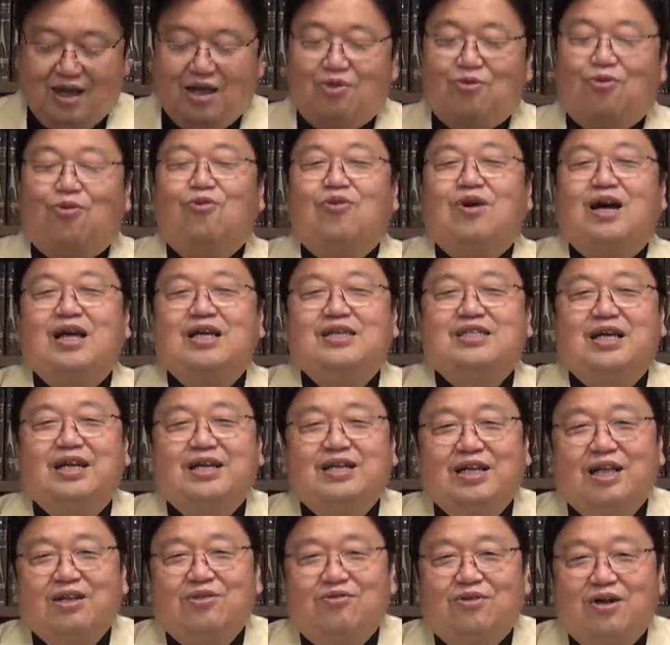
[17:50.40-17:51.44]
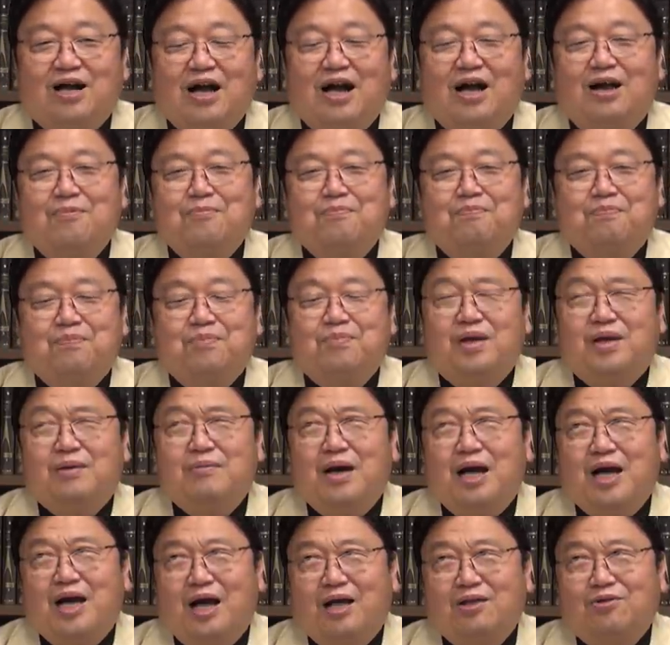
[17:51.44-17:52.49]
公開されたのが、まあ
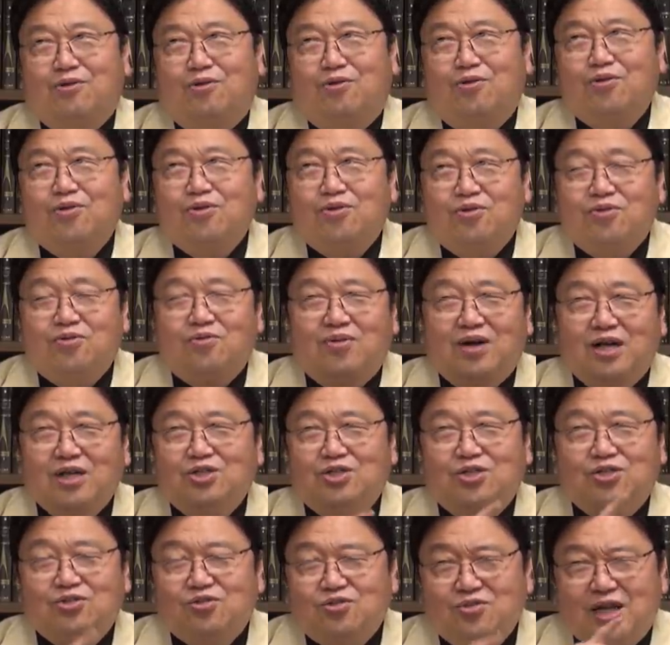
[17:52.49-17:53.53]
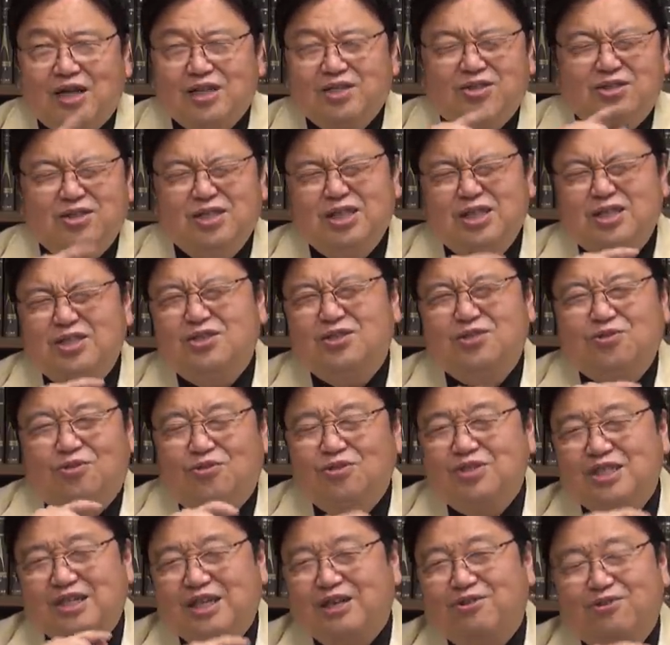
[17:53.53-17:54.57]
まあ、あの、本当は10月25
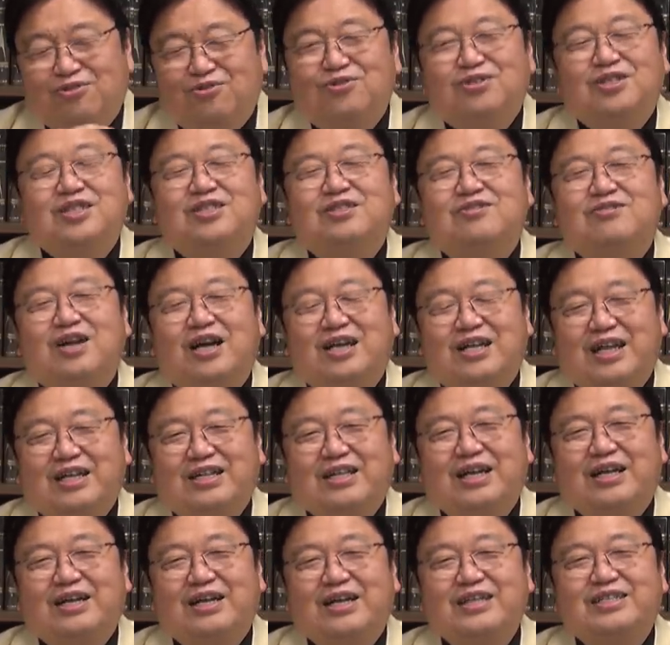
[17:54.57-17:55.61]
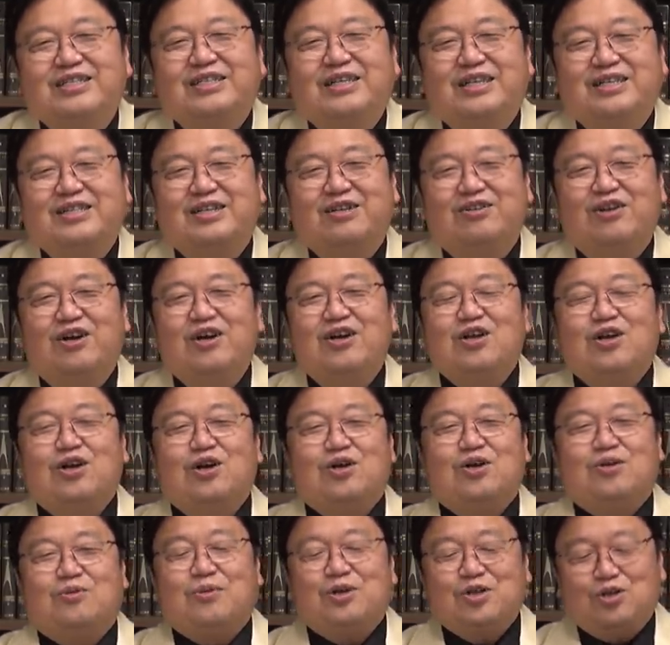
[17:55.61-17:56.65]
日か6日ぐらいだったらしいんですけど、
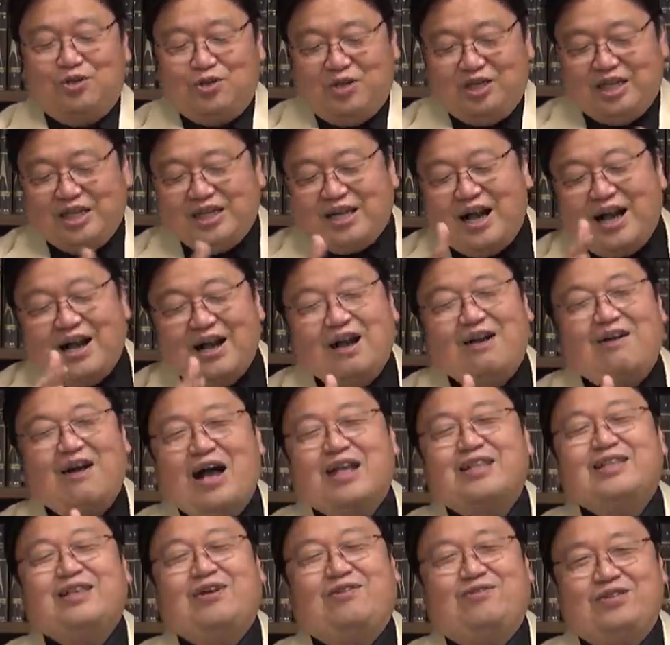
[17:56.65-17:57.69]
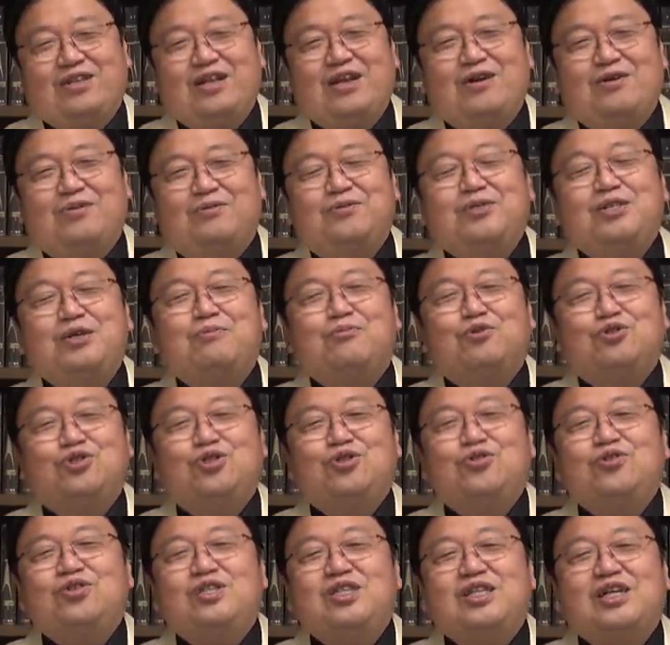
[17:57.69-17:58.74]
もう期間があったので、じゃあもう
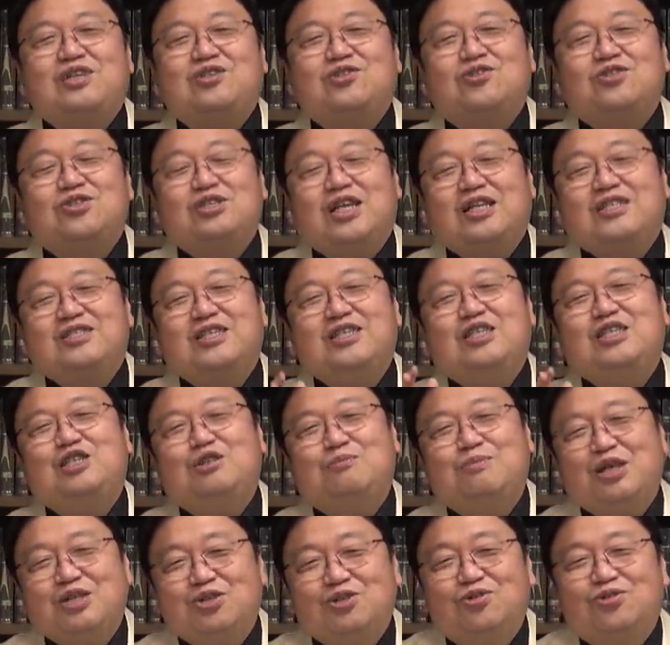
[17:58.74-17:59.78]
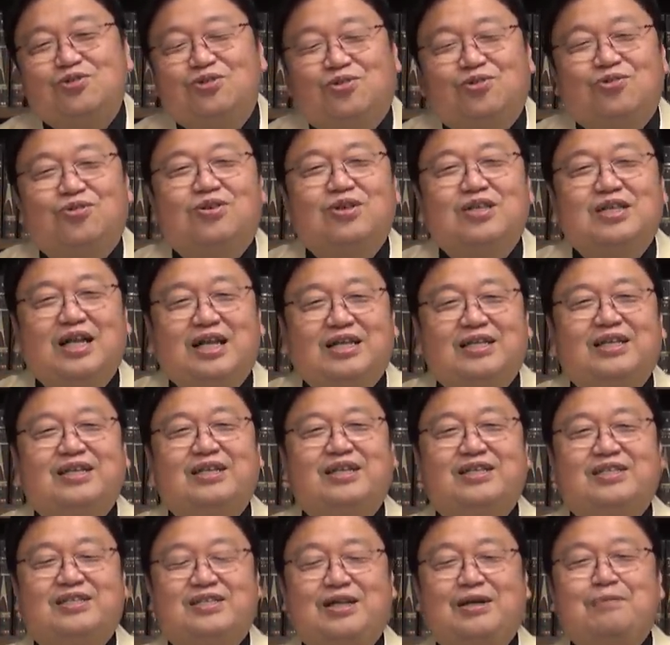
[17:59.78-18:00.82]
11月1日にしましょうということになってで
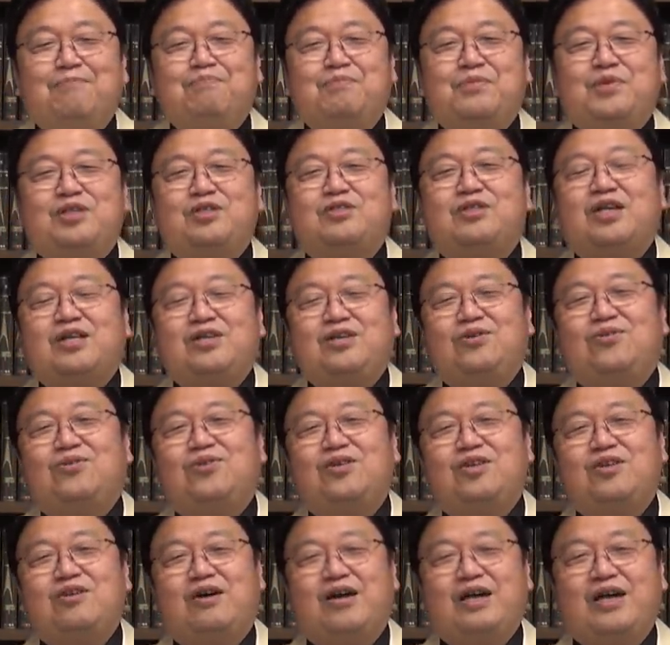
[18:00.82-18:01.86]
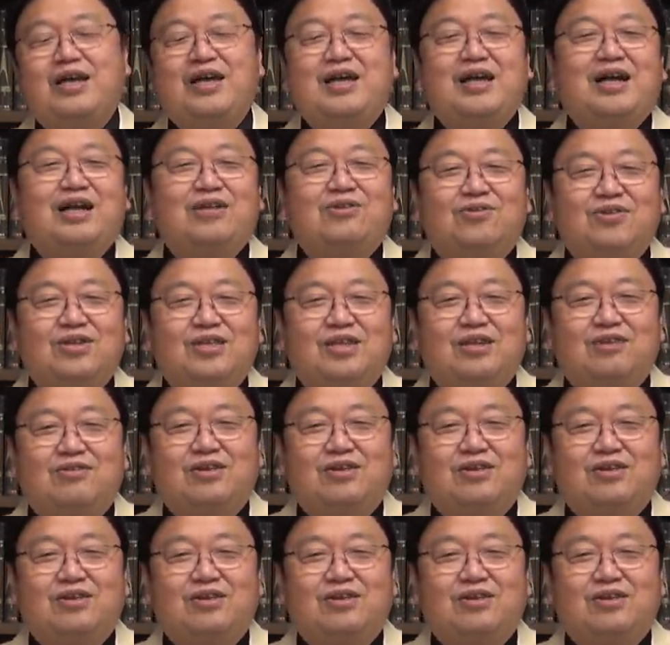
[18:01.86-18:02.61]
すね、実は日本では映画の日っていうの